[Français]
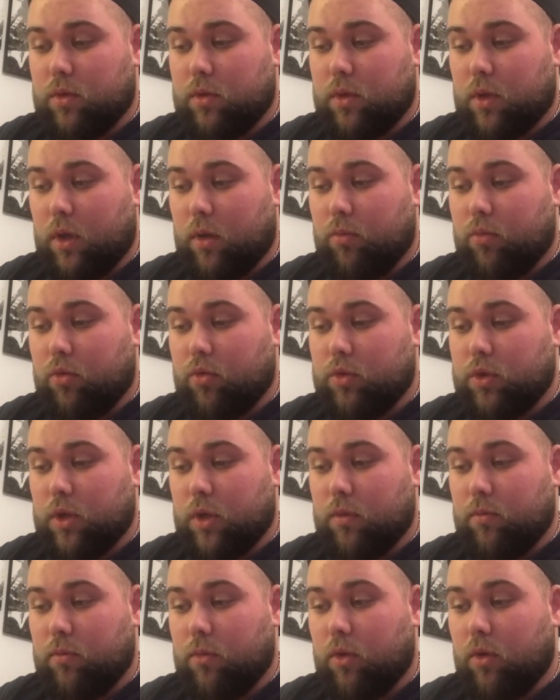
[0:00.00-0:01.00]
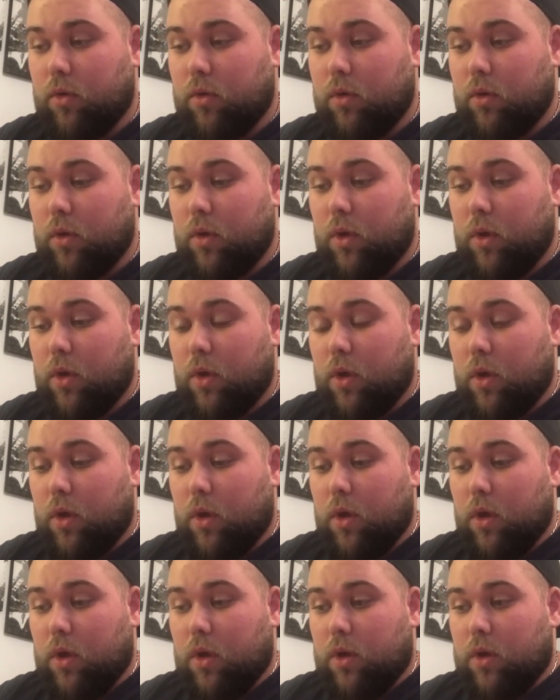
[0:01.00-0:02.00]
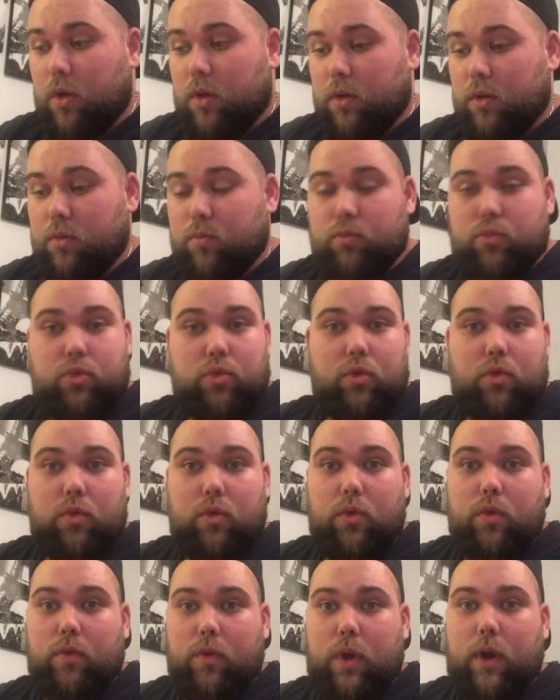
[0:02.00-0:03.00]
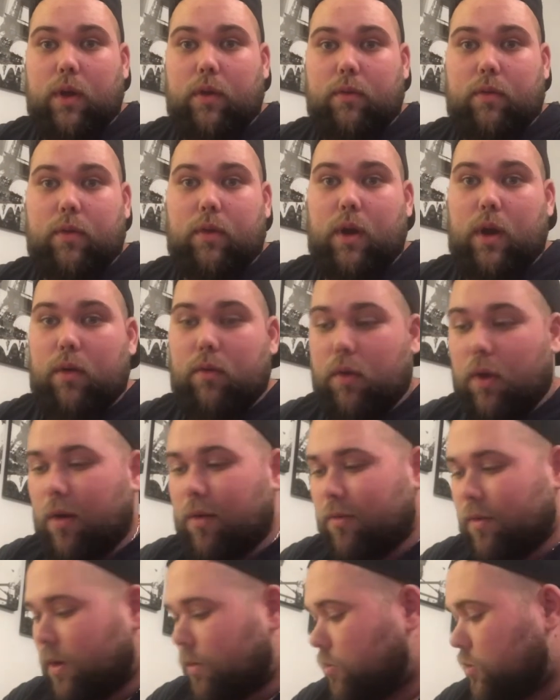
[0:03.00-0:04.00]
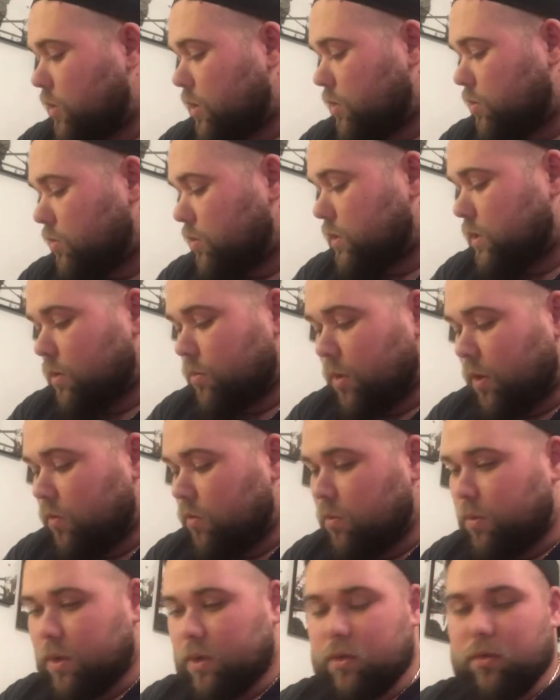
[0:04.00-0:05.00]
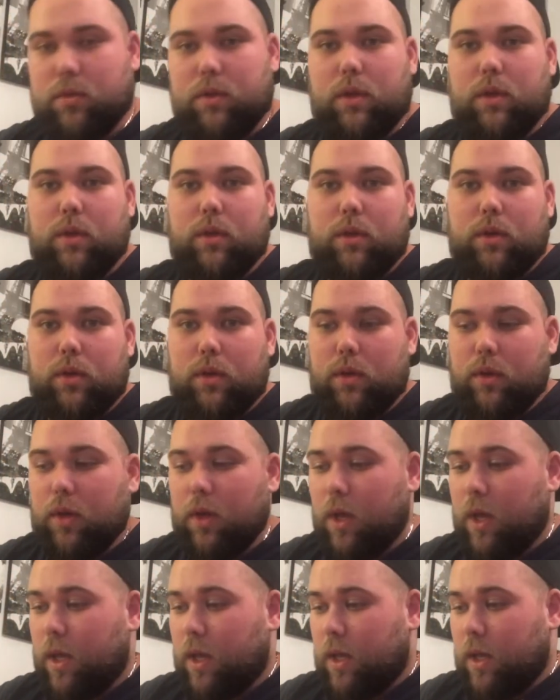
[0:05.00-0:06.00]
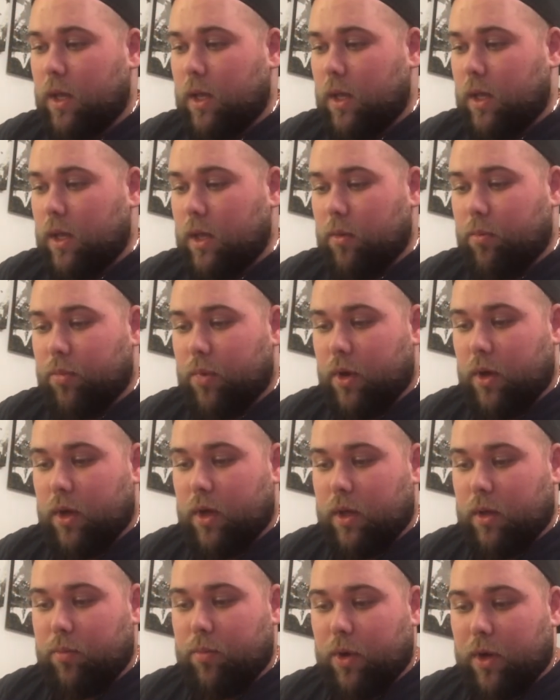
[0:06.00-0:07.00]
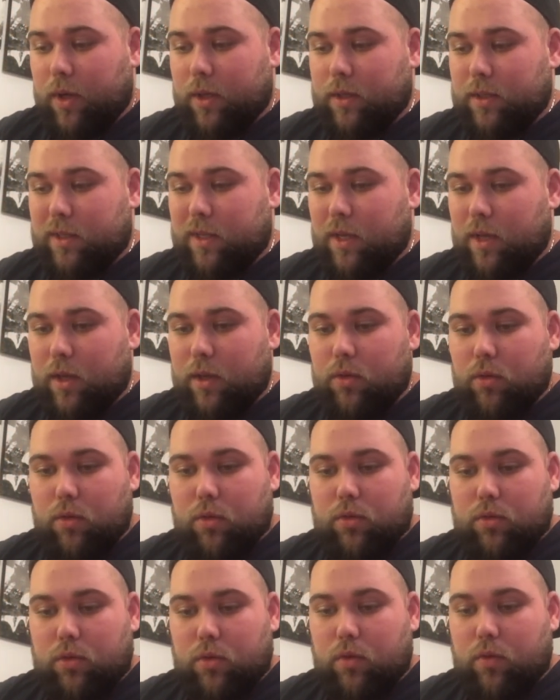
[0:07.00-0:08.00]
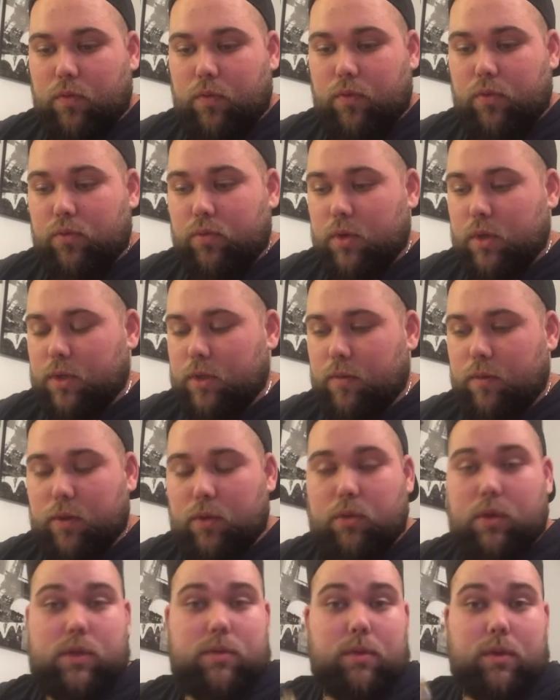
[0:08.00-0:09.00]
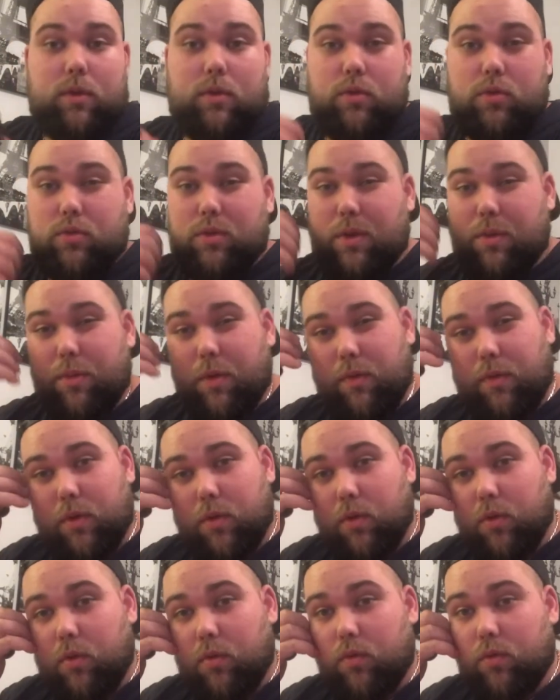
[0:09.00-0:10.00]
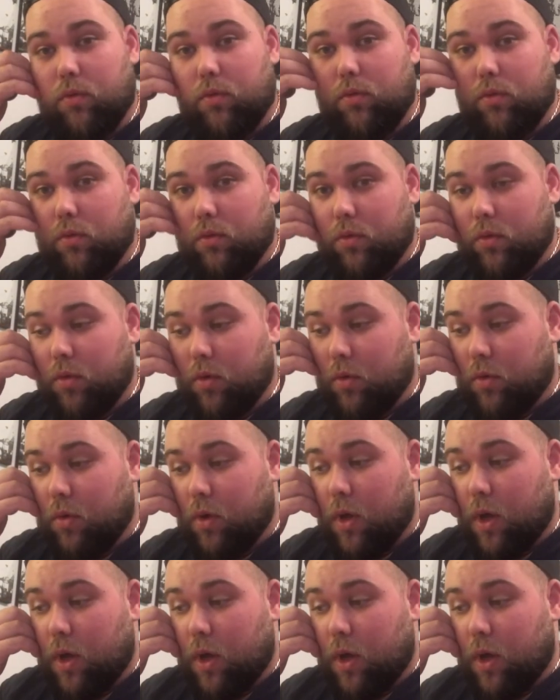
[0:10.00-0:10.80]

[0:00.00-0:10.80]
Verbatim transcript: très prochainement pour euh, voilà, avoir vraiment des trucs sympas à vous présenter et, pas, et pas rester dans, le flou. Là, ça fait trois semaines que je ne vous ai pas fait de revue, donc, euh,